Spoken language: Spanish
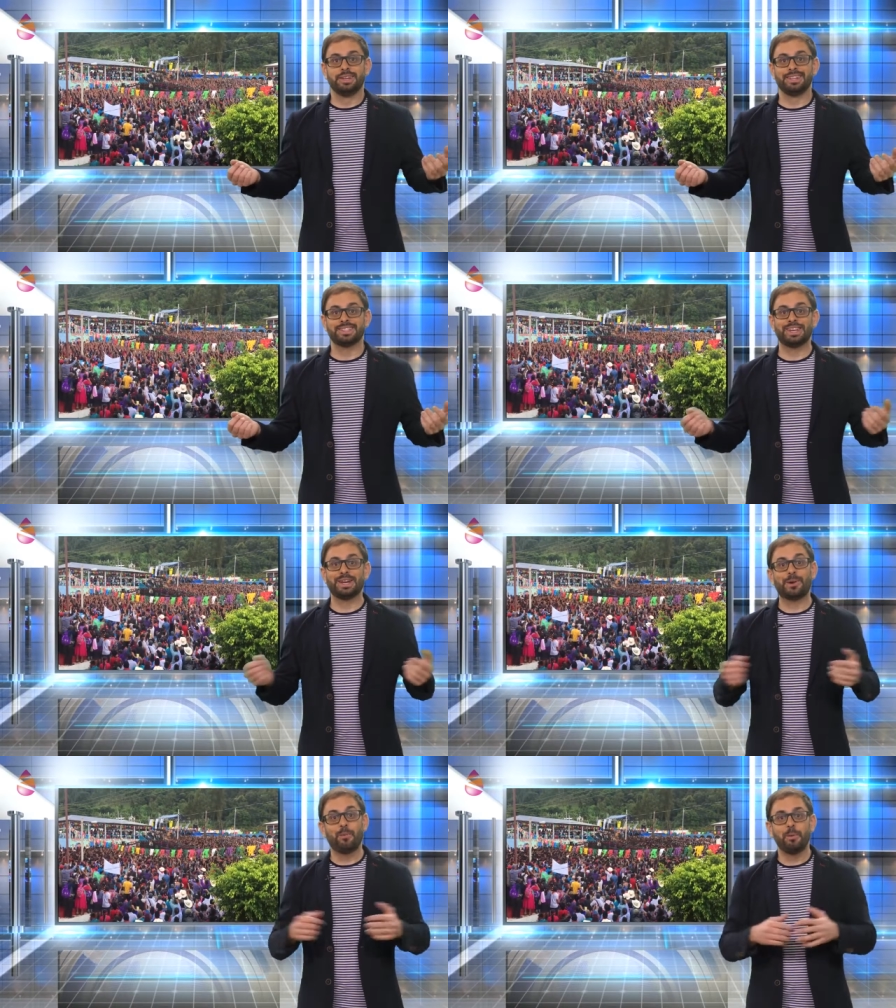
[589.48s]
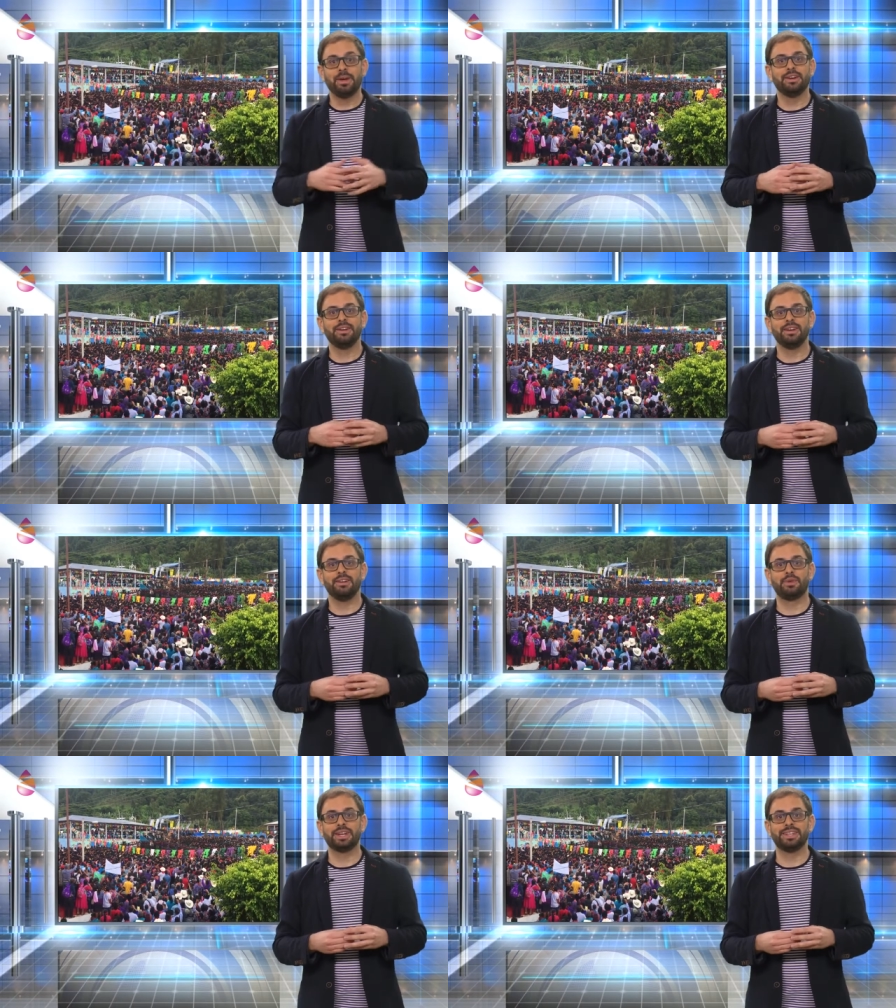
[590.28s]
Y es que, como ven,
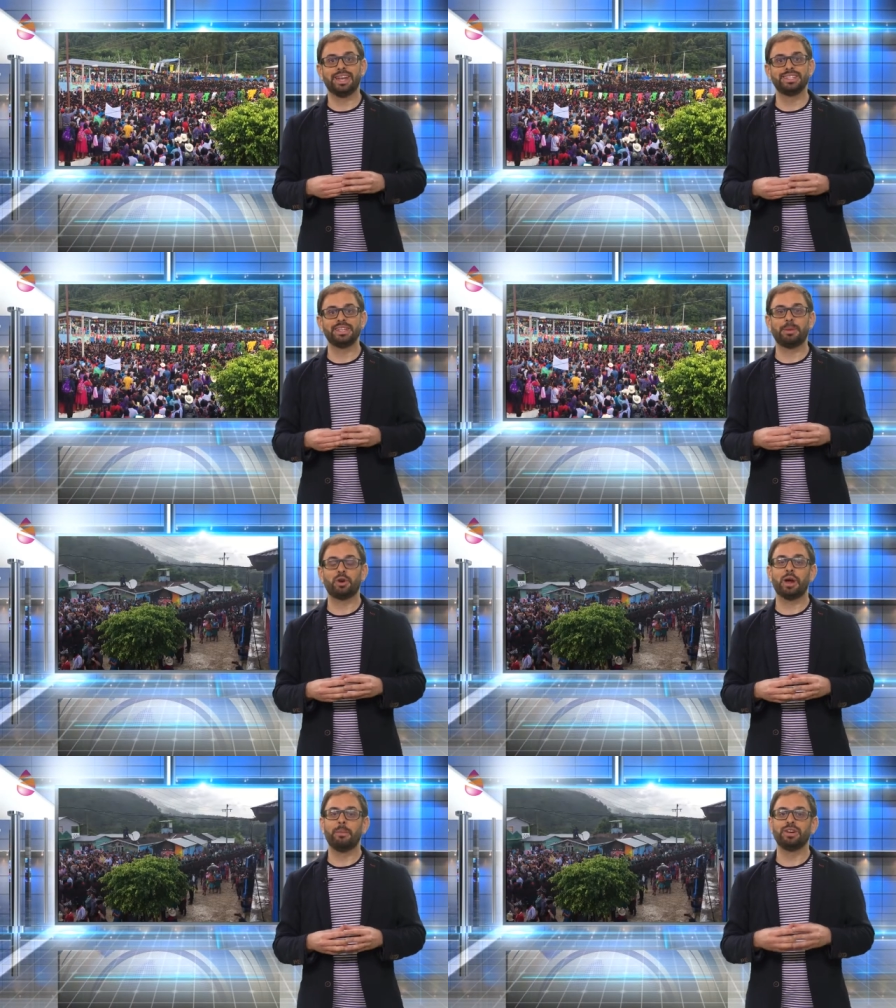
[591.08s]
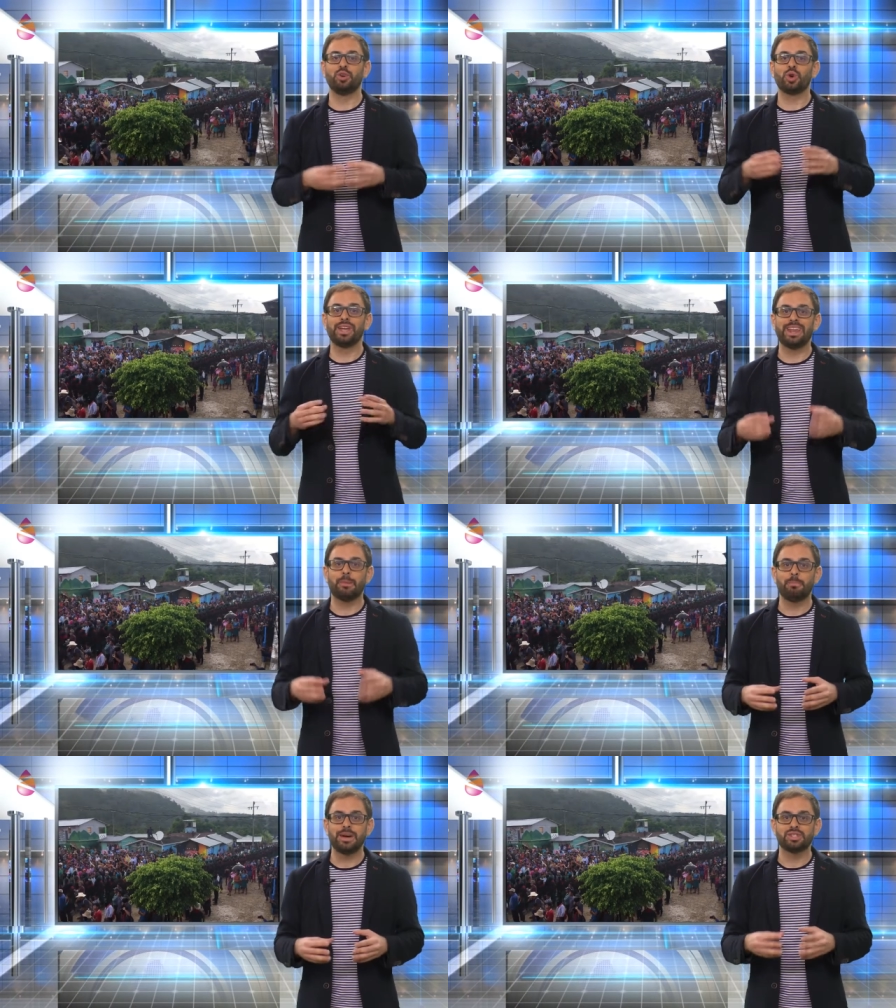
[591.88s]
frente a este panorama no queda
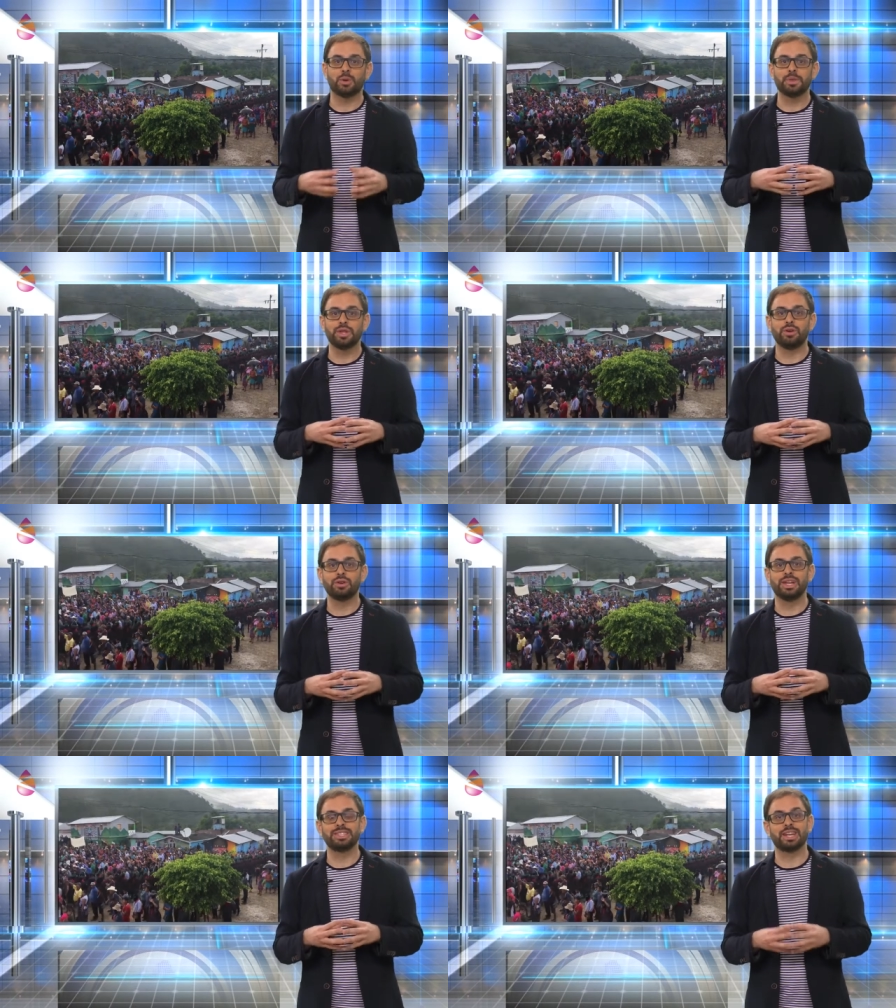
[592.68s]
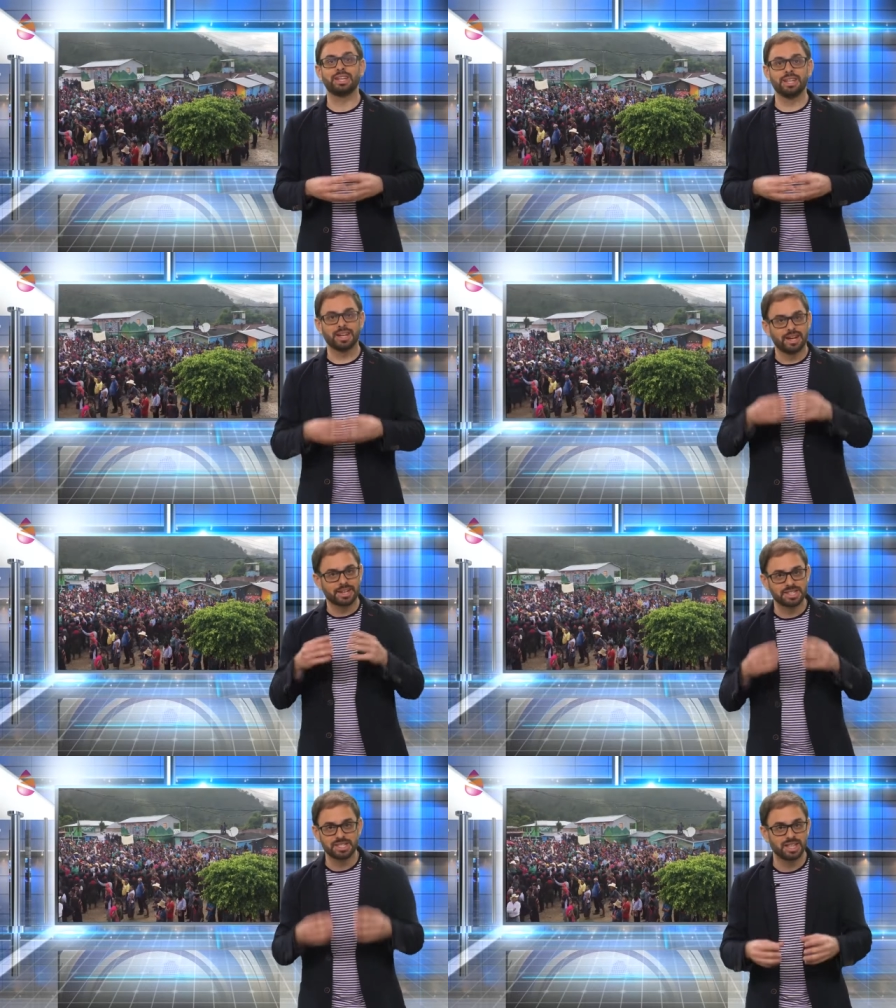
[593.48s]
más opción que seguir
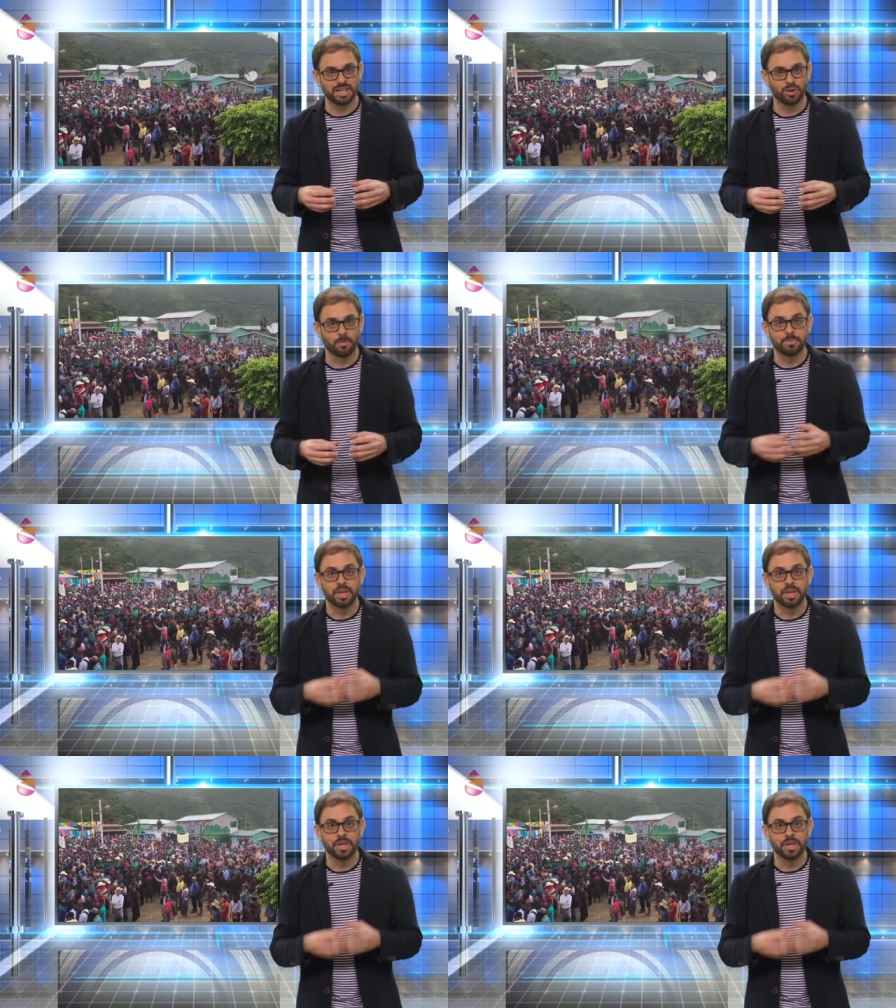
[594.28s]
resistiendo.